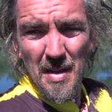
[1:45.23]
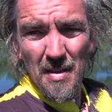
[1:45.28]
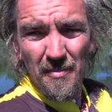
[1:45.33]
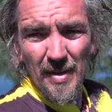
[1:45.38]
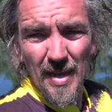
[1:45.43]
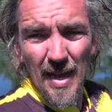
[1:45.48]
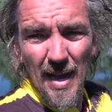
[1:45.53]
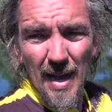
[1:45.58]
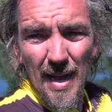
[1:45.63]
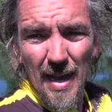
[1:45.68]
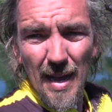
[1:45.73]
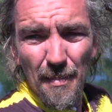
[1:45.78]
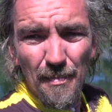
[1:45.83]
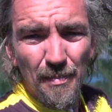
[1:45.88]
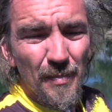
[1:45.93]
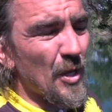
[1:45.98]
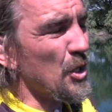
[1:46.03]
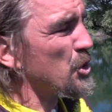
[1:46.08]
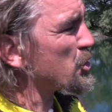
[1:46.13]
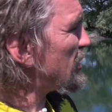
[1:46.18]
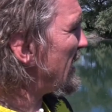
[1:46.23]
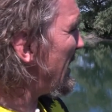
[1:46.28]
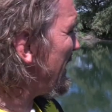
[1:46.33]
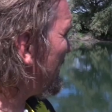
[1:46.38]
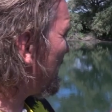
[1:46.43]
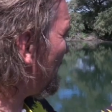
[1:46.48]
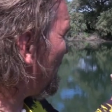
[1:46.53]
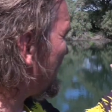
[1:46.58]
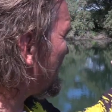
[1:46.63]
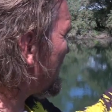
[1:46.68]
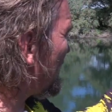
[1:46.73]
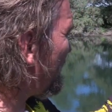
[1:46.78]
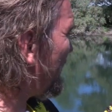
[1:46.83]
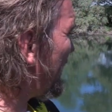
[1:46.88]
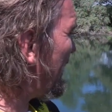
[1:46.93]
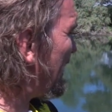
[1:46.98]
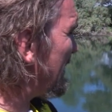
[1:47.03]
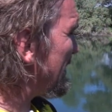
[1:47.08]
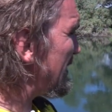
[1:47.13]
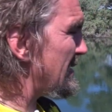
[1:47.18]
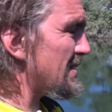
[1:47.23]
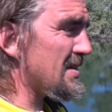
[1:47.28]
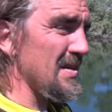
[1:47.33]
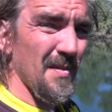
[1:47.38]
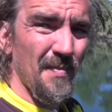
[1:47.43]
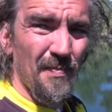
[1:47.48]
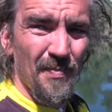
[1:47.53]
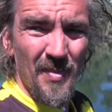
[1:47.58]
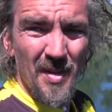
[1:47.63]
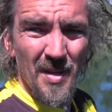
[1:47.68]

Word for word: Wir haben stehende Wasserverhältnisse.